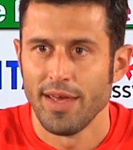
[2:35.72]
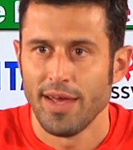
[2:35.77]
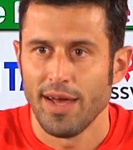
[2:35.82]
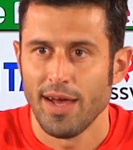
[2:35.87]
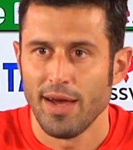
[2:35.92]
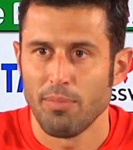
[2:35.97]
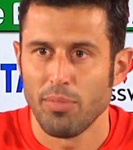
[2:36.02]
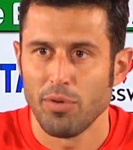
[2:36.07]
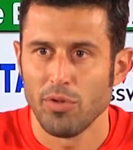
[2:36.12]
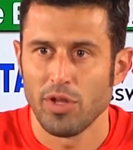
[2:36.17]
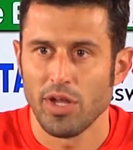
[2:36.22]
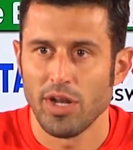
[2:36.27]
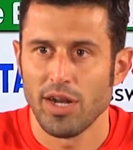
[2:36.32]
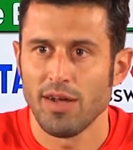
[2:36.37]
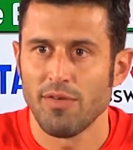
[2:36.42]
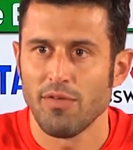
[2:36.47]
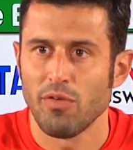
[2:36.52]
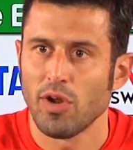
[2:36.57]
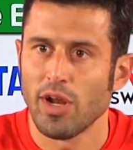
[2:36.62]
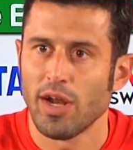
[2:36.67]
a poter
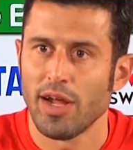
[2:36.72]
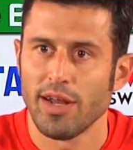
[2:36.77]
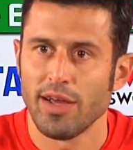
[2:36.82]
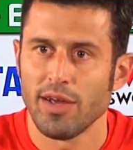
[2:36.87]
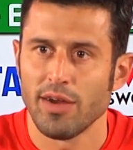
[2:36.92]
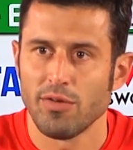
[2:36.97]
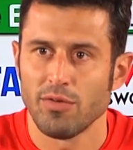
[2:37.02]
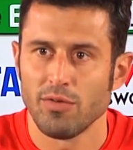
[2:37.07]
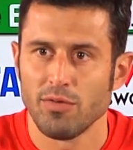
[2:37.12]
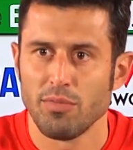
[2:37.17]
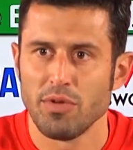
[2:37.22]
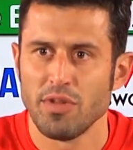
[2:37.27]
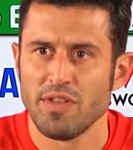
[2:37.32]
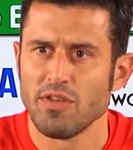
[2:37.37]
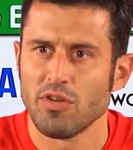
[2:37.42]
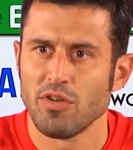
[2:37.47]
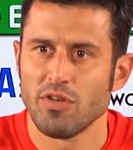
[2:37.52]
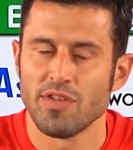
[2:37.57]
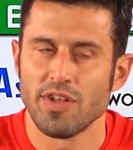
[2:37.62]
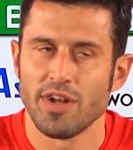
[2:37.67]
lavorare con un
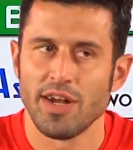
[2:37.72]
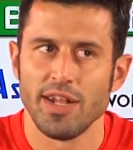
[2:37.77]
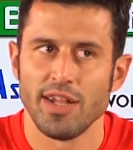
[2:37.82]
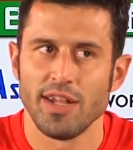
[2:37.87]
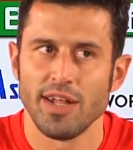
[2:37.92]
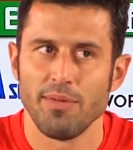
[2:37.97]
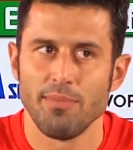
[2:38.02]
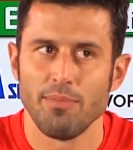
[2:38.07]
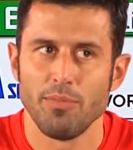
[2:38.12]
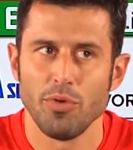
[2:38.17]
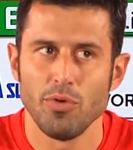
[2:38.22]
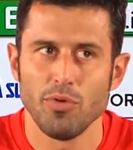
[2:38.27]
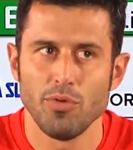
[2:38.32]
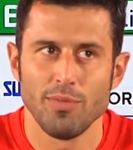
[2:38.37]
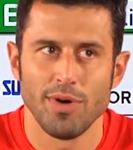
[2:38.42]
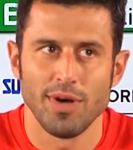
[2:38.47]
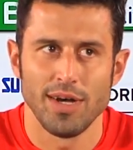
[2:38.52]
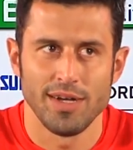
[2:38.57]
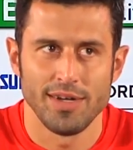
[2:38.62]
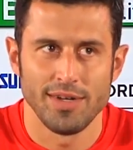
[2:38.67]
pizzico di serenità in più,
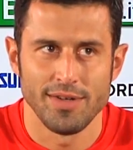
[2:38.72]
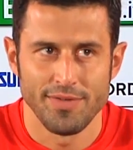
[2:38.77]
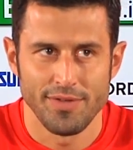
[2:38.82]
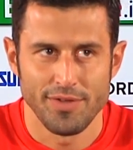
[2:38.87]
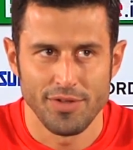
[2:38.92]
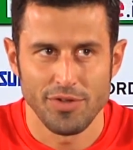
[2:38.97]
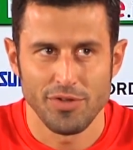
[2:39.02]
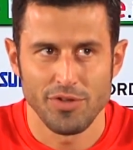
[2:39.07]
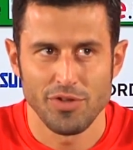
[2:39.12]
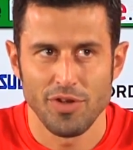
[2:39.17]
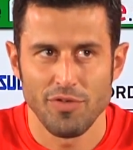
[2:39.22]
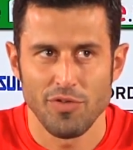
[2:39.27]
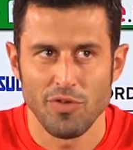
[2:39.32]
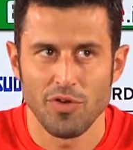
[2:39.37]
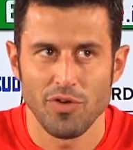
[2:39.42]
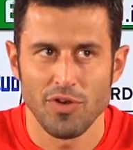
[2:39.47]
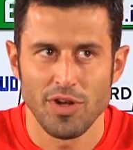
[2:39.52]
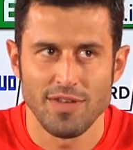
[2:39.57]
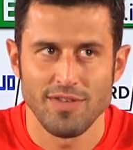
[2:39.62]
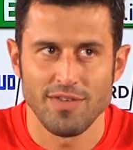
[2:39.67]
ma non
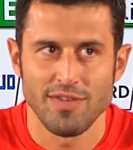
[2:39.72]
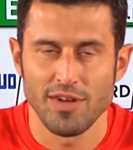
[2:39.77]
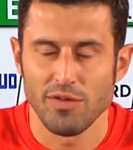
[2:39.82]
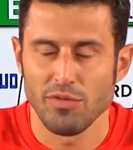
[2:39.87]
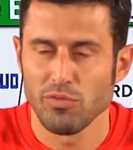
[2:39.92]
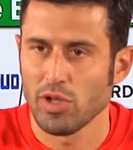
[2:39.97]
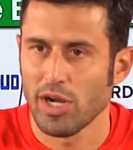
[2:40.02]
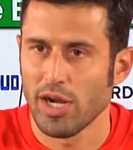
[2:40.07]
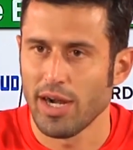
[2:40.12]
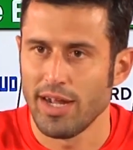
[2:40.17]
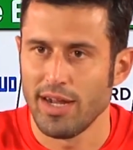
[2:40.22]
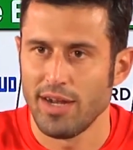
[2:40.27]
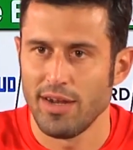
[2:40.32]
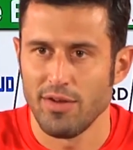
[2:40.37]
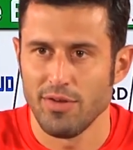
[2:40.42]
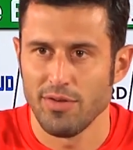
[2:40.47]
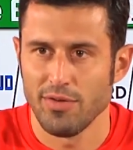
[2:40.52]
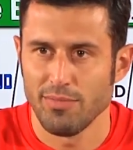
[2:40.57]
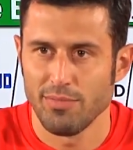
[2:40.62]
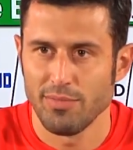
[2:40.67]
devono essere un
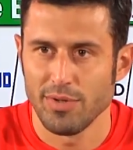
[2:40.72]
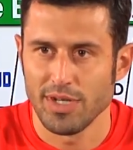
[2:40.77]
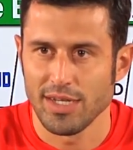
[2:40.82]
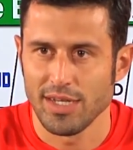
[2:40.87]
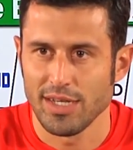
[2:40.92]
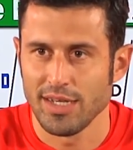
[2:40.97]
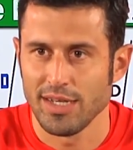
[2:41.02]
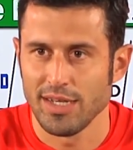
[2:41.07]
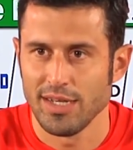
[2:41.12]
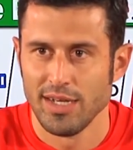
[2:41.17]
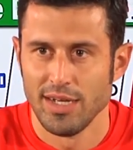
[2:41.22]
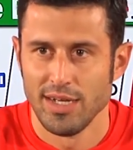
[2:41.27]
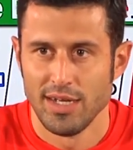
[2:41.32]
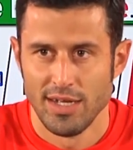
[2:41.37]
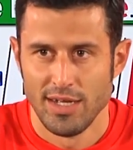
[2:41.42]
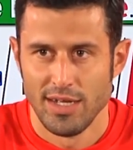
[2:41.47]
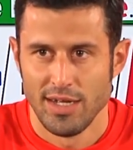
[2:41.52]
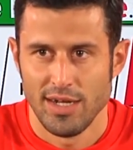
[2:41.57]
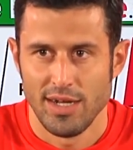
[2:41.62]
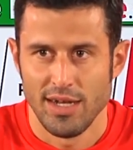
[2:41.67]
tranello, perché
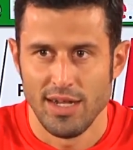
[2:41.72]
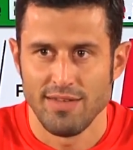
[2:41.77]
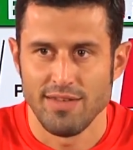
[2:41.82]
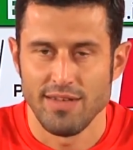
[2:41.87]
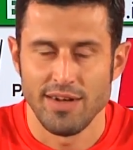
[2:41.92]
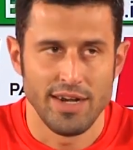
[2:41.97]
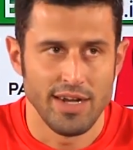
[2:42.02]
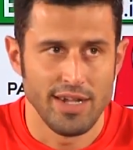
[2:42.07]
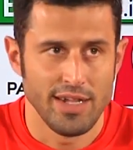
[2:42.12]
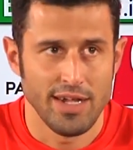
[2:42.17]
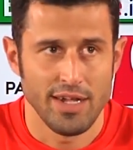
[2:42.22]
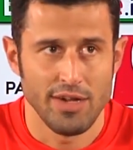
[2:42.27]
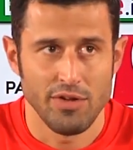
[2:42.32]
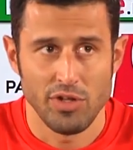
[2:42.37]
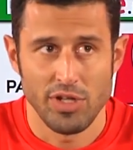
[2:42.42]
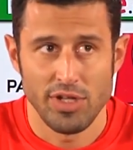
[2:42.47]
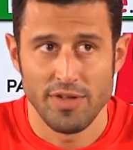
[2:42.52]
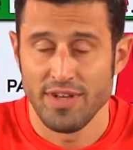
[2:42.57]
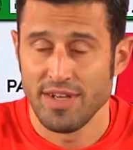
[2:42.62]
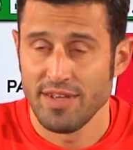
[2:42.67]
la serenità
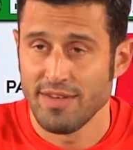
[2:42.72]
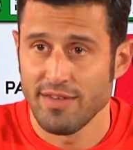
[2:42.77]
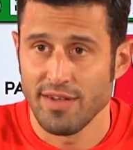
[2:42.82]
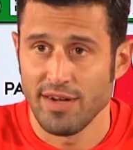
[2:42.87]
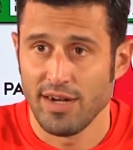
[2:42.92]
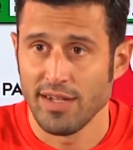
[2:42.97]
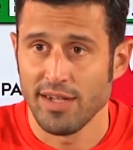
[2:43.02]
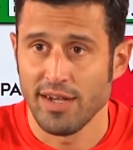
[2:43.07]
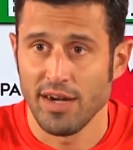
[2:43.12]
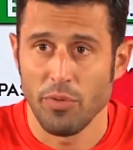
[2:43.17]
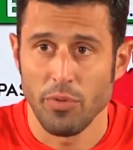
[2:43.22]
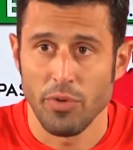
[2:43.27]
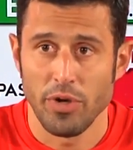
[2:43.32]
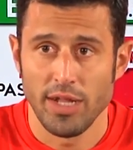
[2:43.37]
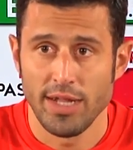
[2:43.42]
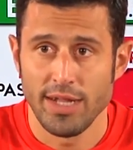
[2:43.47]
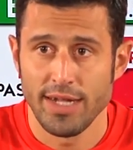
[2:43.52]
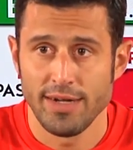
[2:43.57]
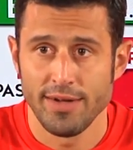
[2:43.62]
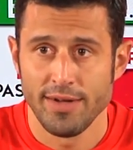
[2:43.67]
non deve essere la
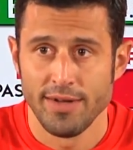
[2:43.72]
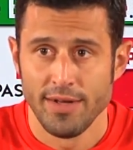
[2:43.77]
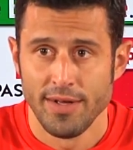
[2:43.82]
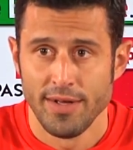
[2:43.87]
tranquillità.